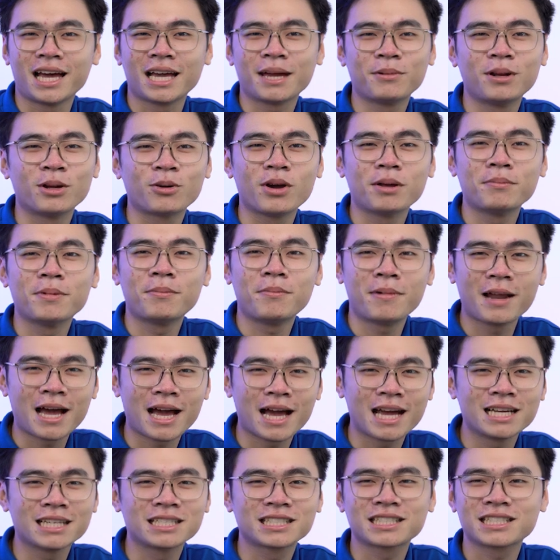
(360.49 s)
Anh em đừng quên bấm
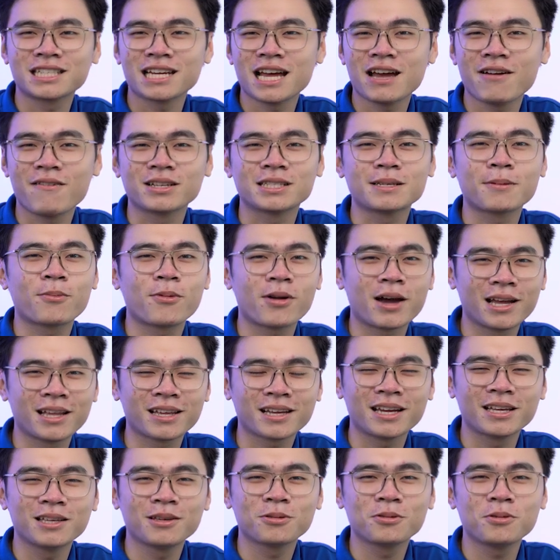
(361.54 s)
like, share và subscribe cho
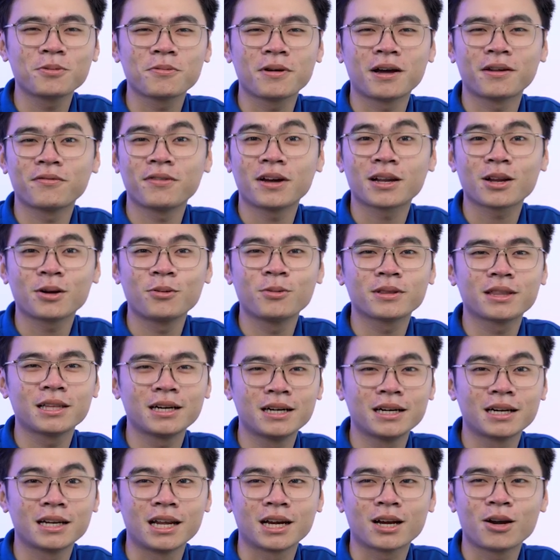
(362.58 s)
kênh YouTube An Phát
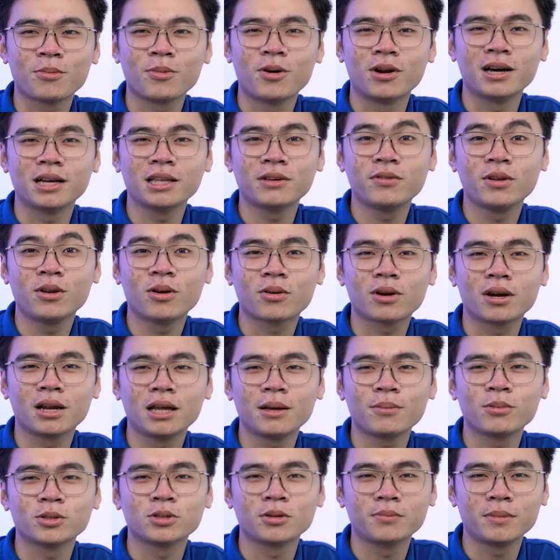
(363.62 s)
Computer để không bỏ lỡ những video
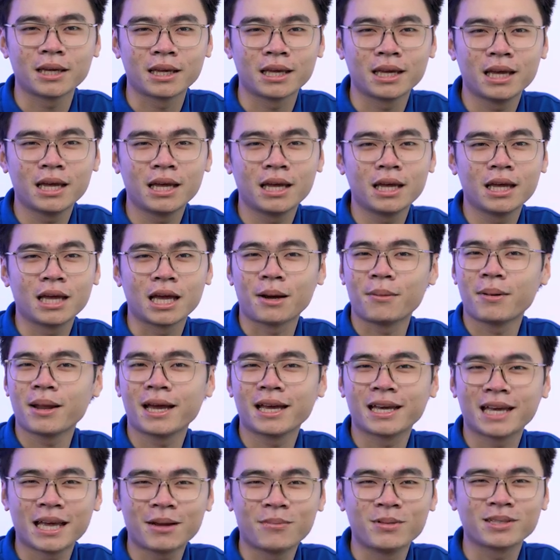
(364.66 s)
clip của chúng mình. Hẹn gặp
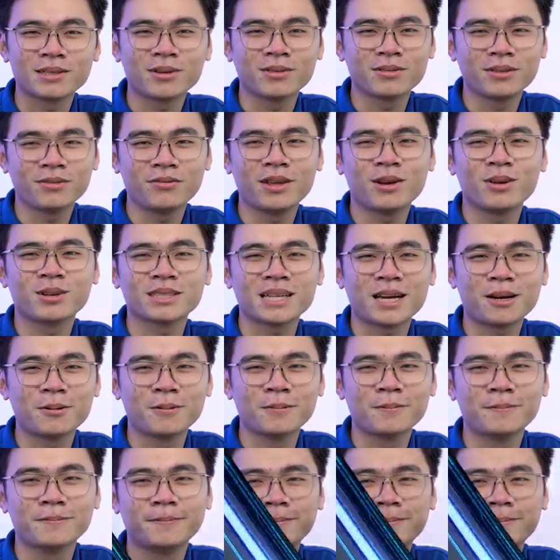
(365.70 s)
lại anh em ở trong những video sau.